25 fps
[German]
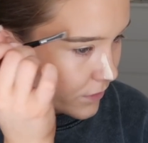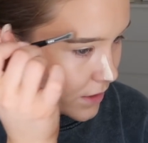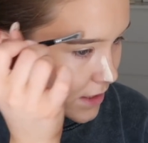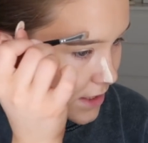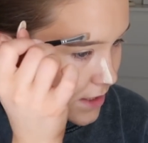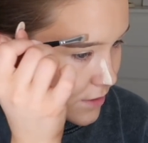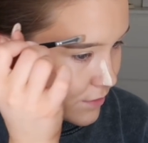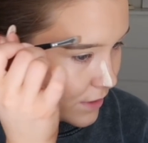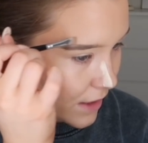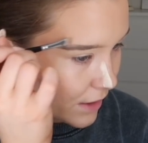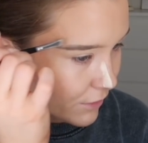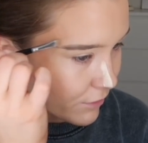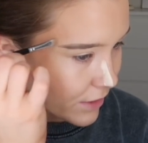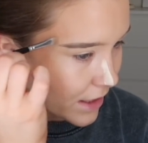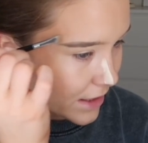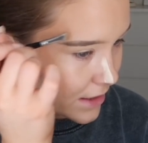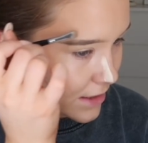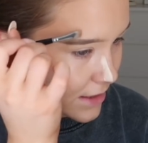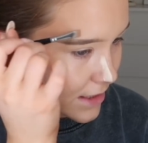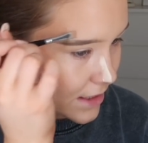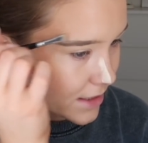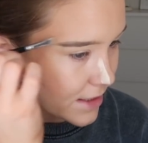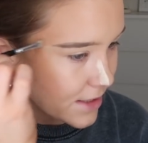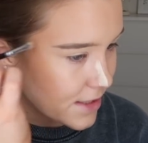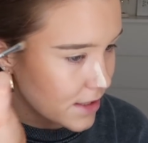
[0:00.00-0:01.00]
deswegen
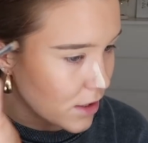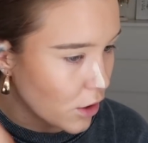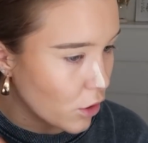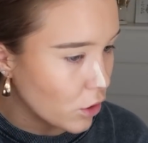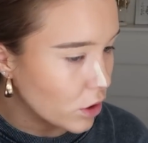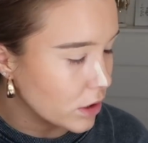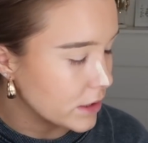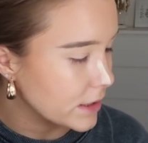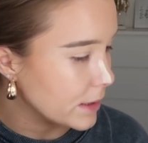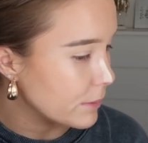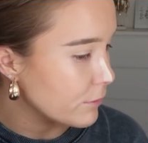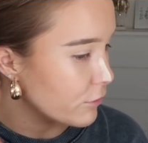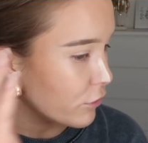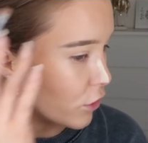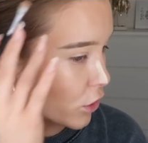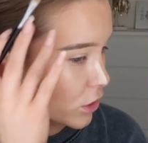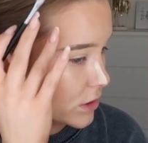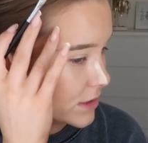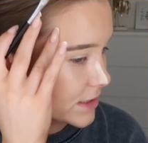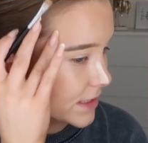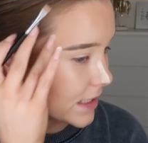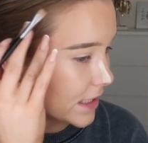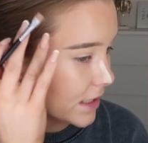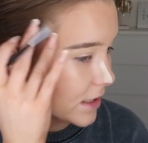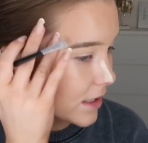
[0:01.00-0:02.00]
werdet ihr das auch in dem Vlog
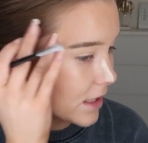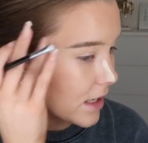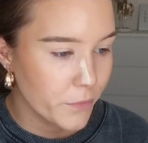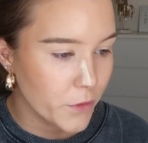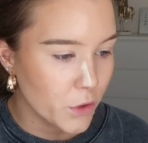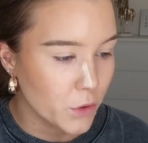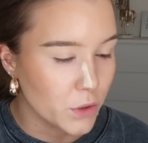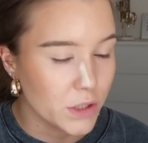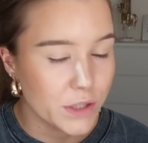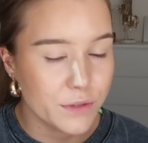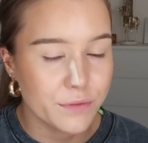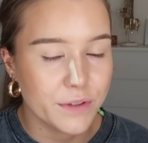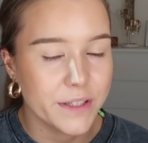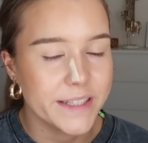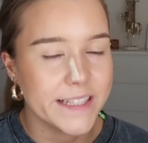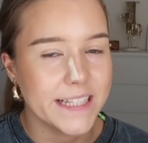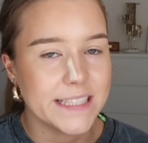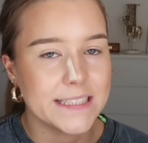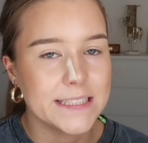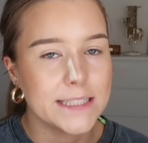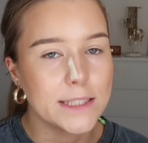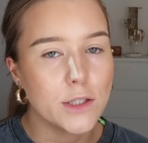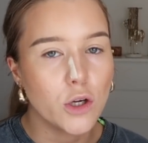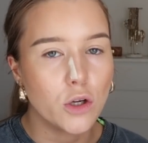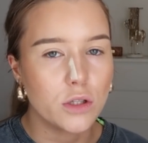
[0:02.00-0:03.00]
sehen. Und ich finde
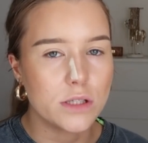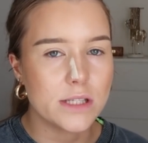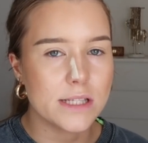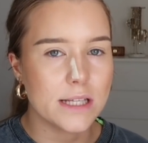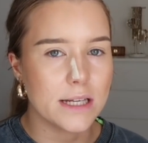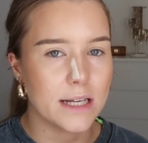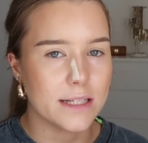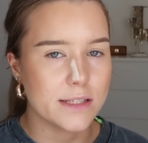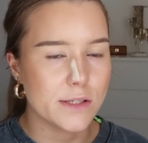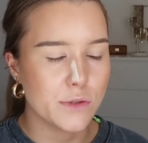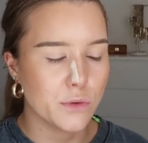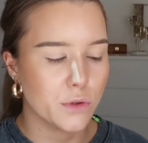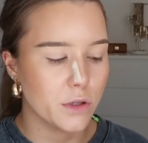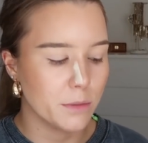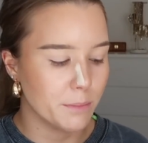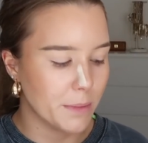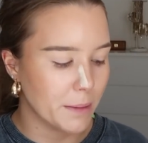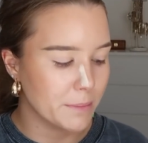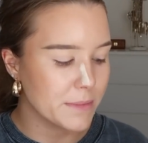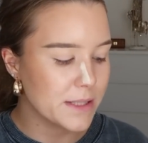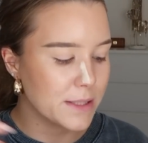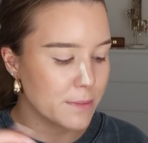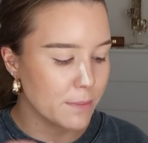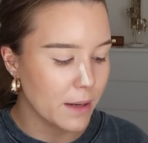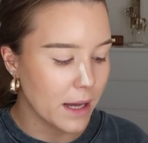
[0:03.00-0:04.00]
jetzt die Konstellation in
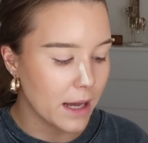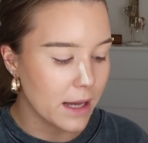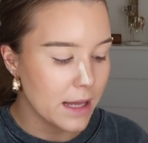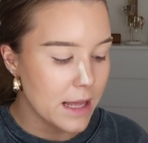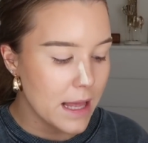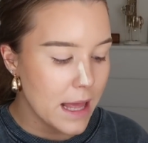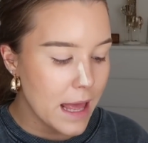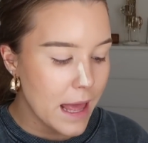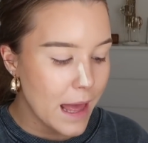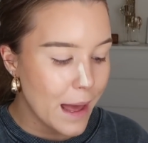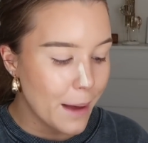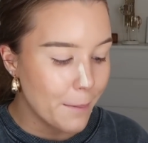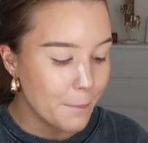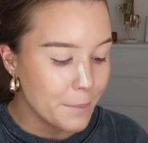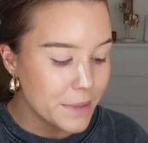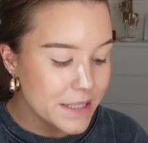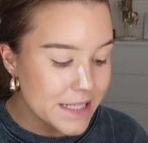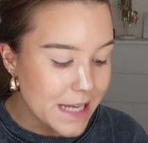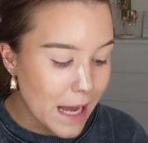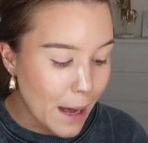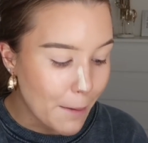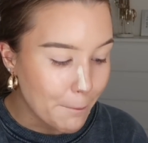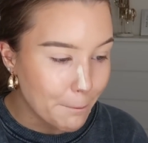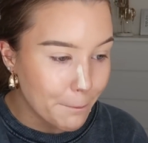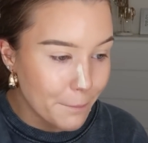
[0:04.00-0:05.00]
meinem Zimmer
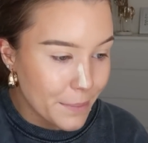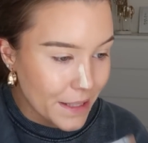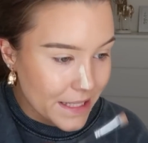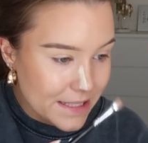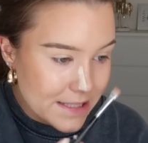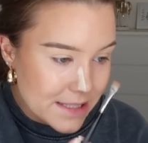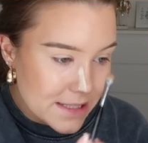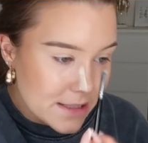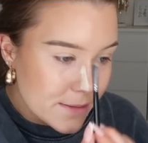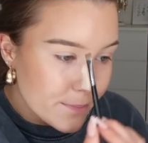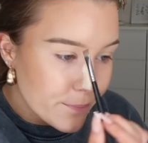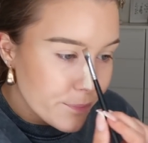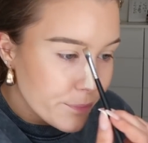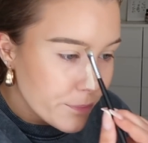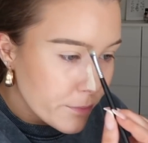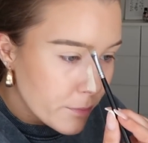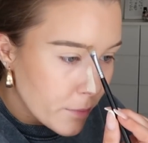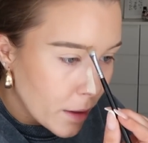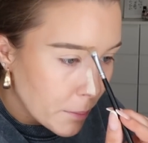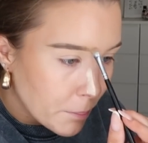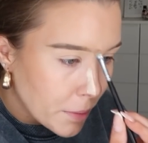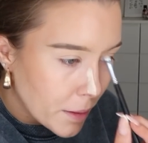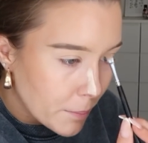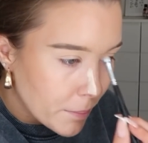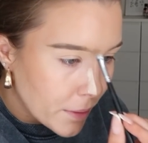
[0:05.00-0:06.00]
mit am besten.
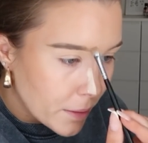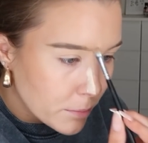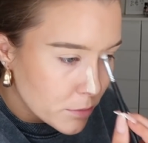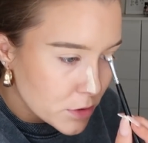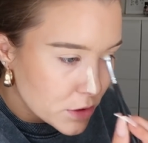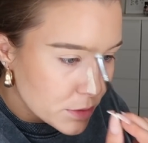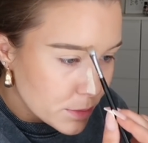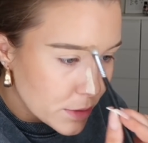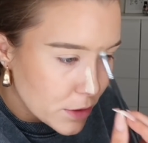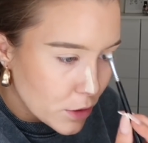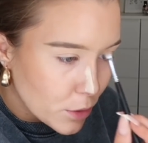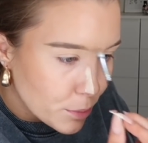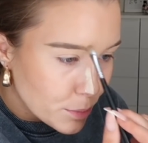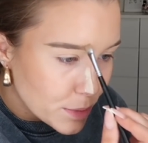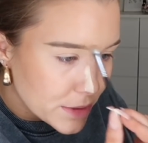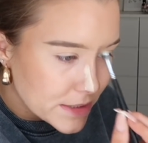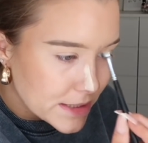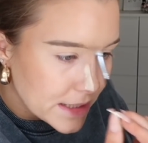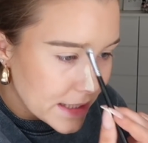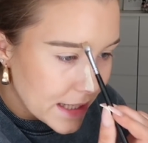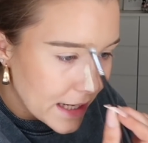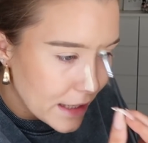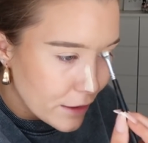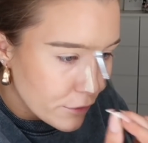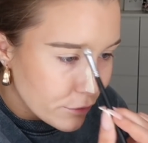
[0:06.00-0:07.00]
Mein Papa muss mir noch ein
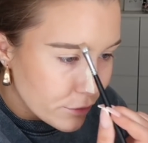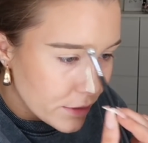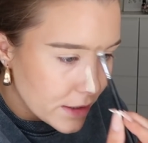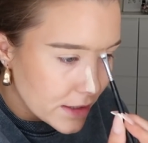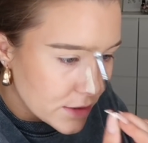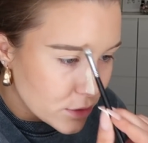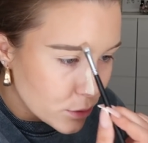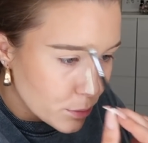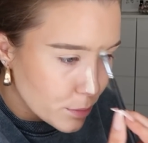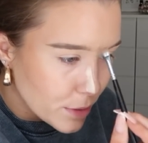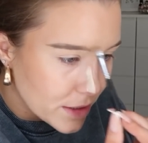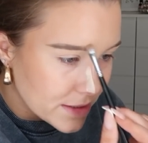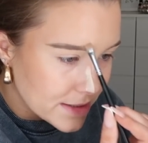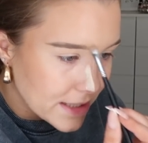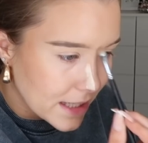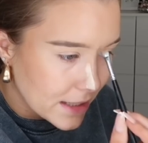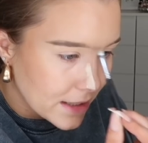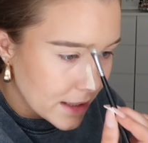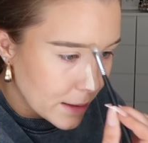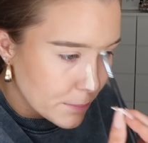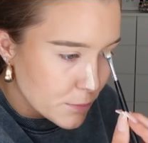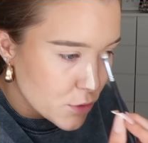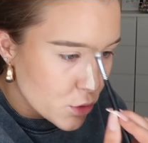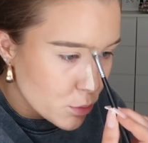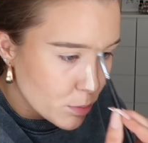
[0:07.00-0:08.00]
bisschen helfen, hier so ein paar Sachen
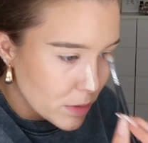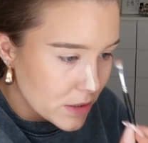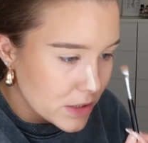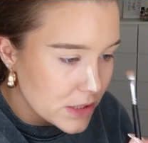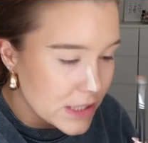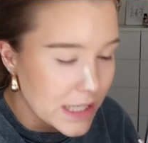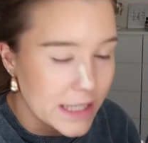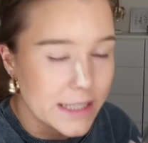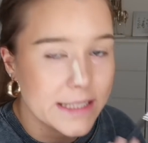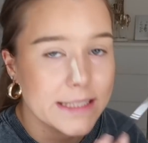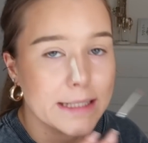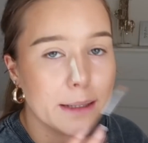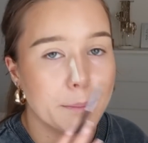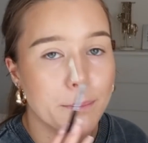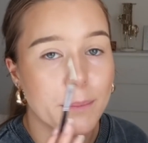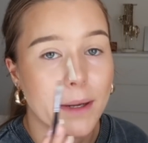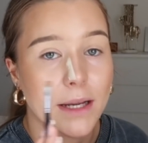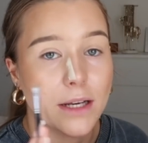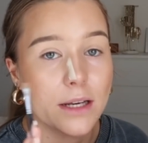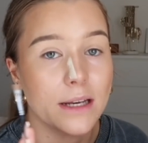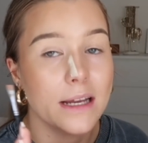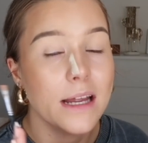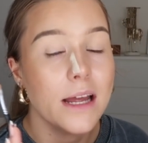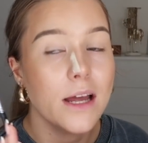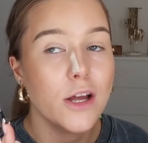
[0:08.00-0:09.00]
abzumontieren. Ich habe meinen